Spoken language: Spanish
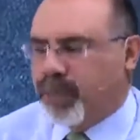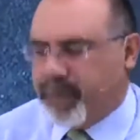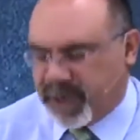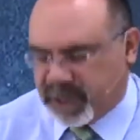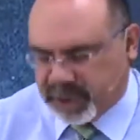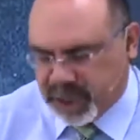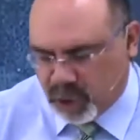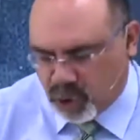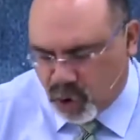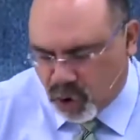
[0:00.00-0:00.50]

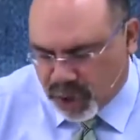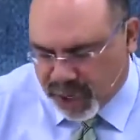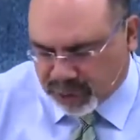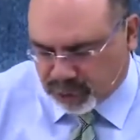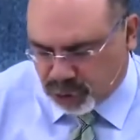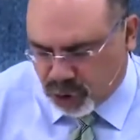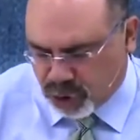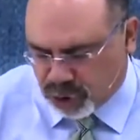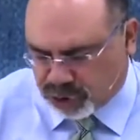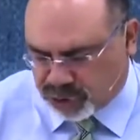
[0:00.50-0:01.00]
Versículo
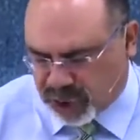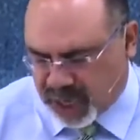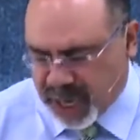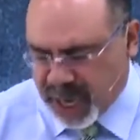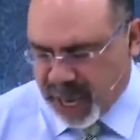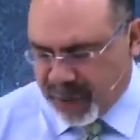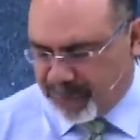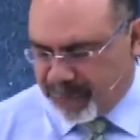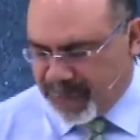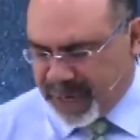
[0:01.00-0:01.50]
14,
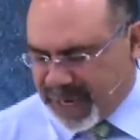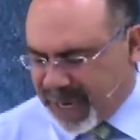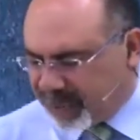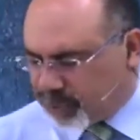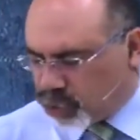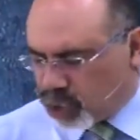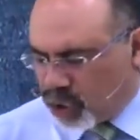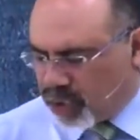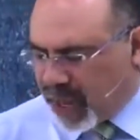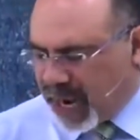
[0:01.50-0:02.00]
miré
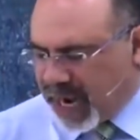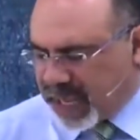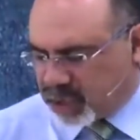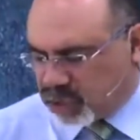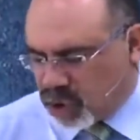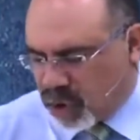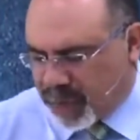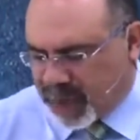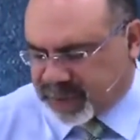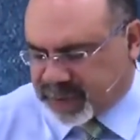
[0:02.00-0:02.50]
todas las
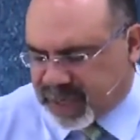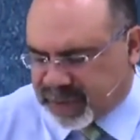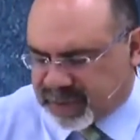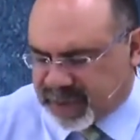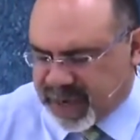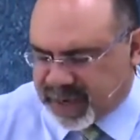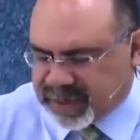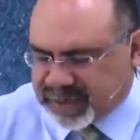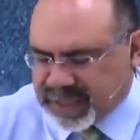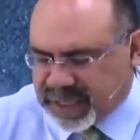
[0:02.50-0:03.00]
obras que
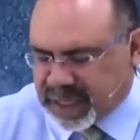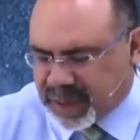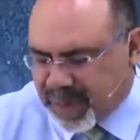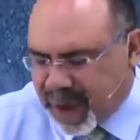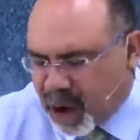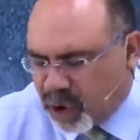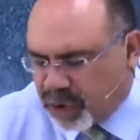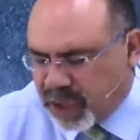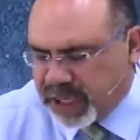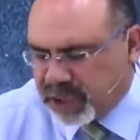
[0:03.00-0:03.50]
se hacen
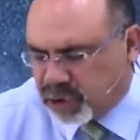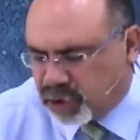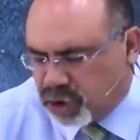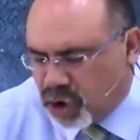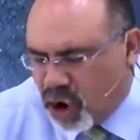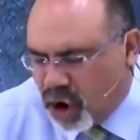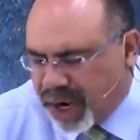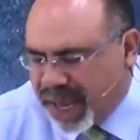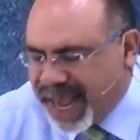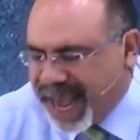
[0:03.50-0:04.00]
debajo del
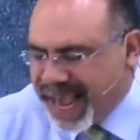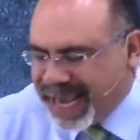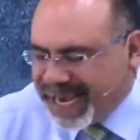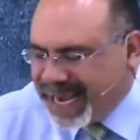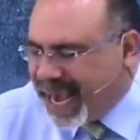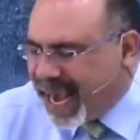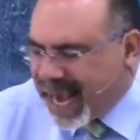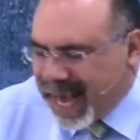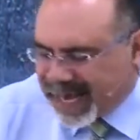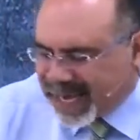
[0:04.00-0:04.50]
sol y
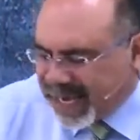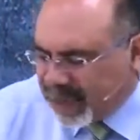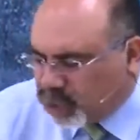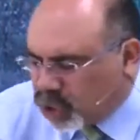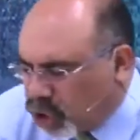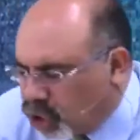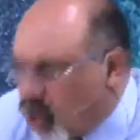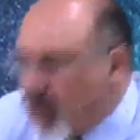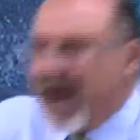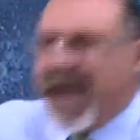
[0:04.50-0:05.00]
he aquí
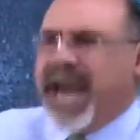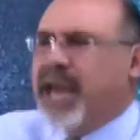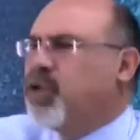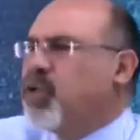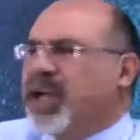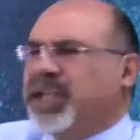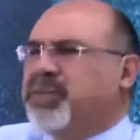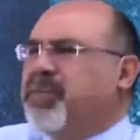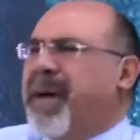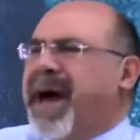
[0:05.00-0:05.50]
todo ello
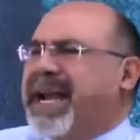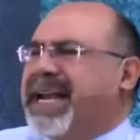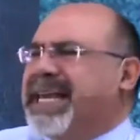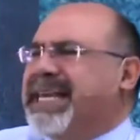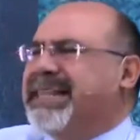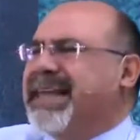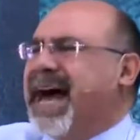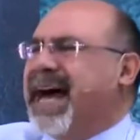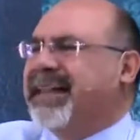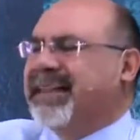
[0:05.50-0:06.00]
es
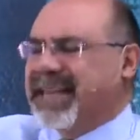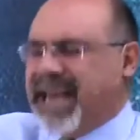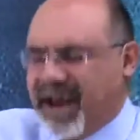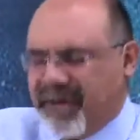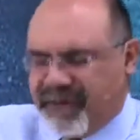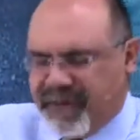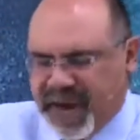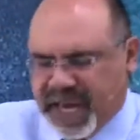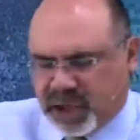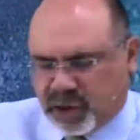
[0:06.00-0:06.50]
vanidad y
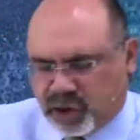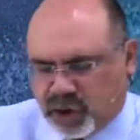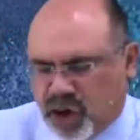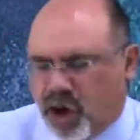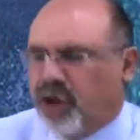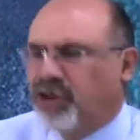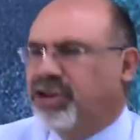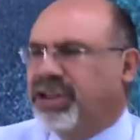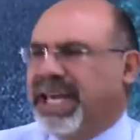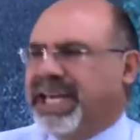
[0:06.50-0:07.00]

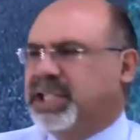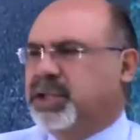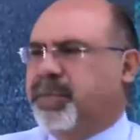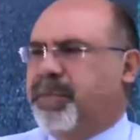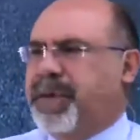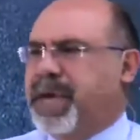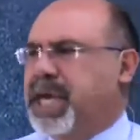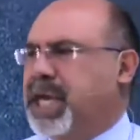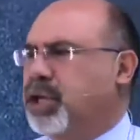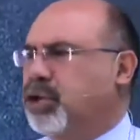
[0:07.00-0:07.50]
aflicción de
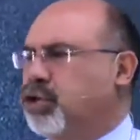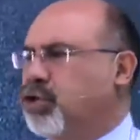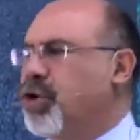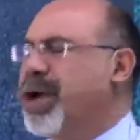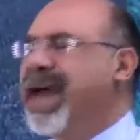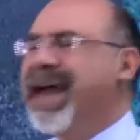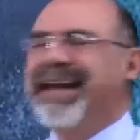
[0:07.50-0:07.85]
espíritu.